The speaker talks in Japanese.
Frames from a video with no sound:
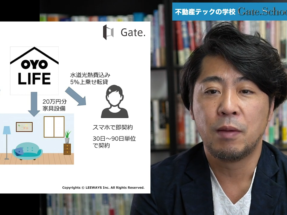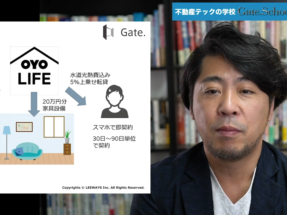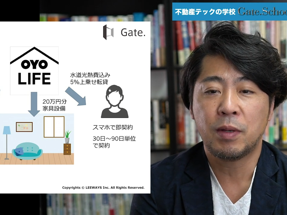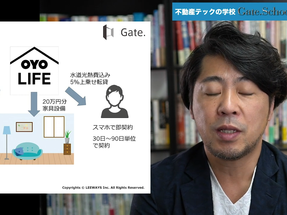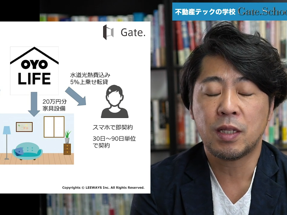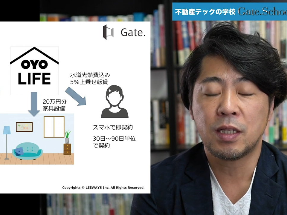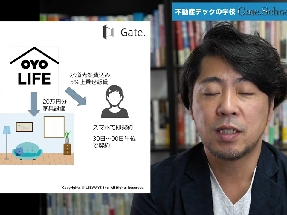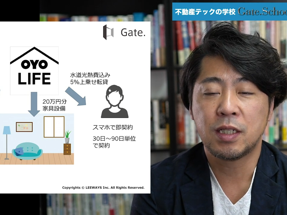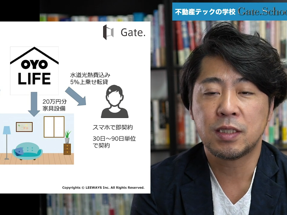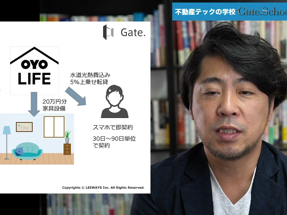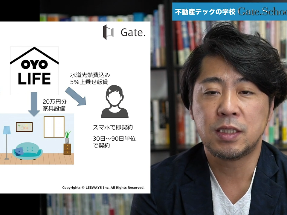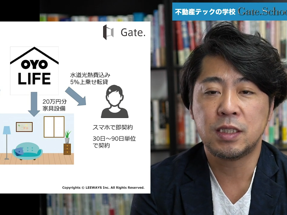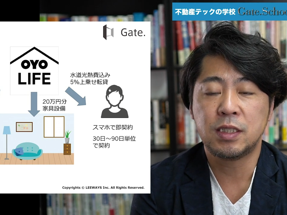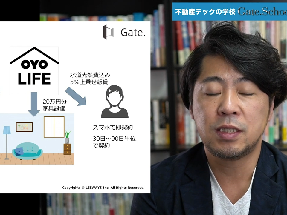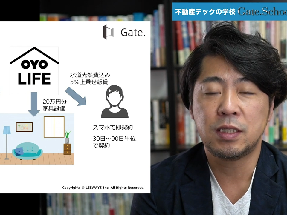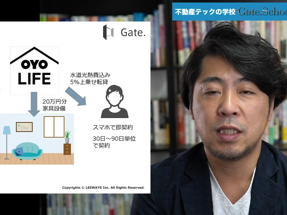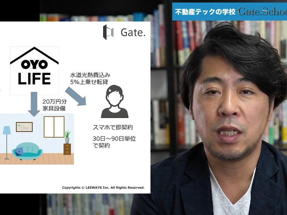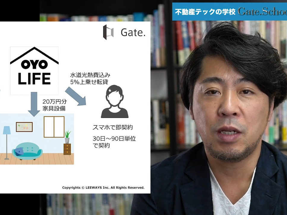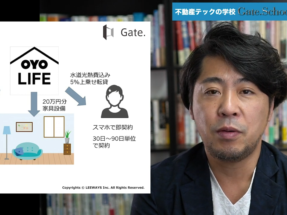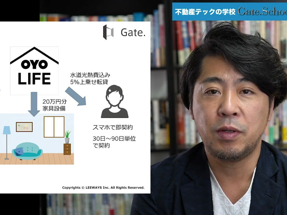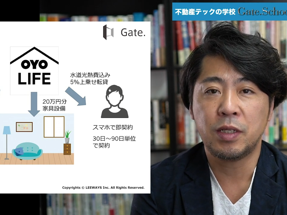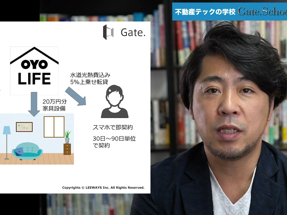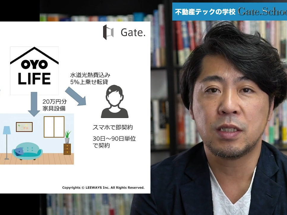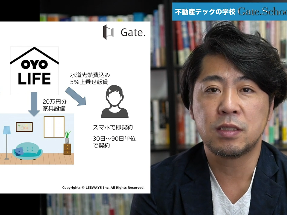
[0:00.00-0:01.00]
まあ、ただ実
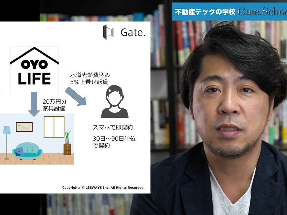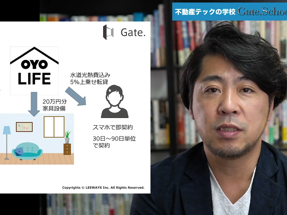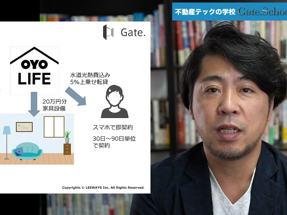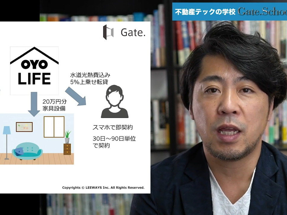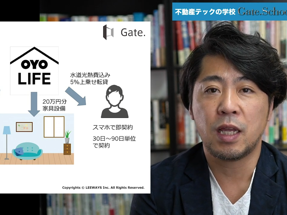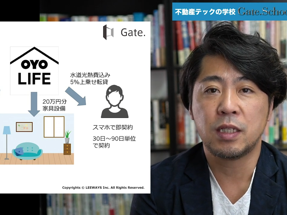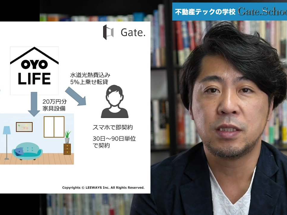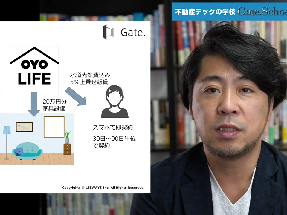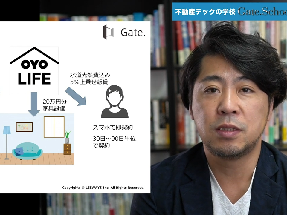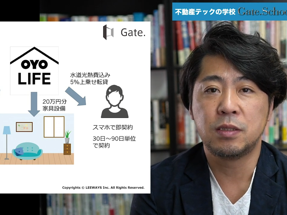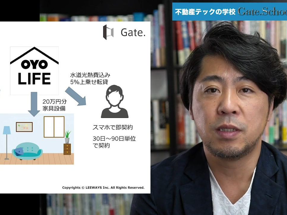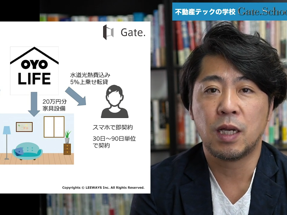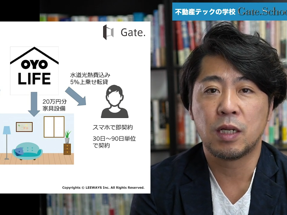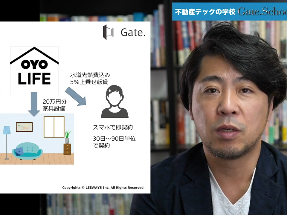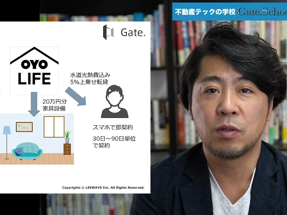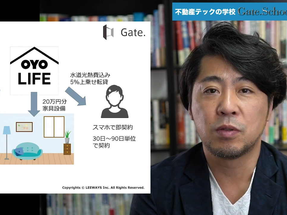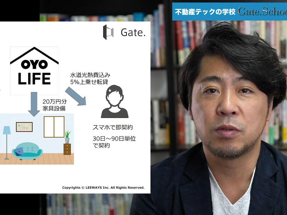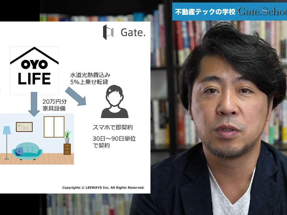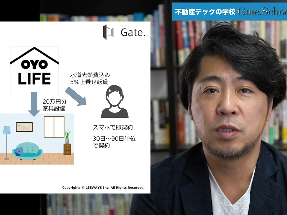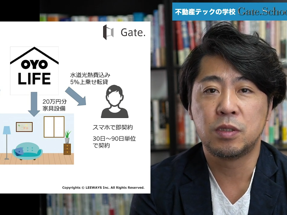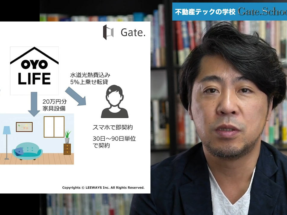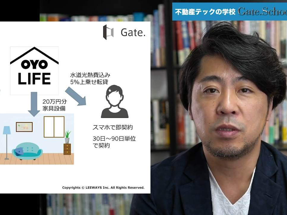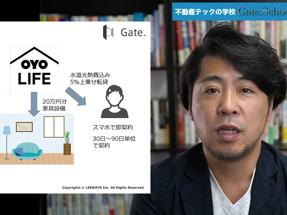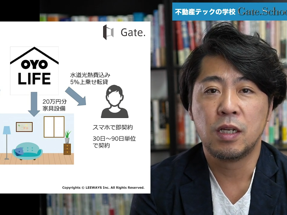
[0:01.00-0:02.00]
際はですね、あ
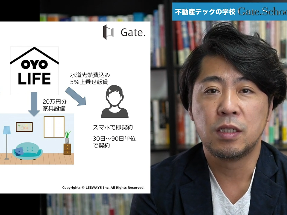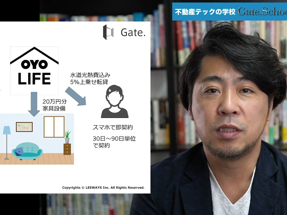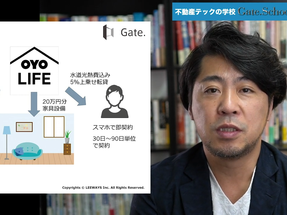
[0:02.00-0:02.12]
の、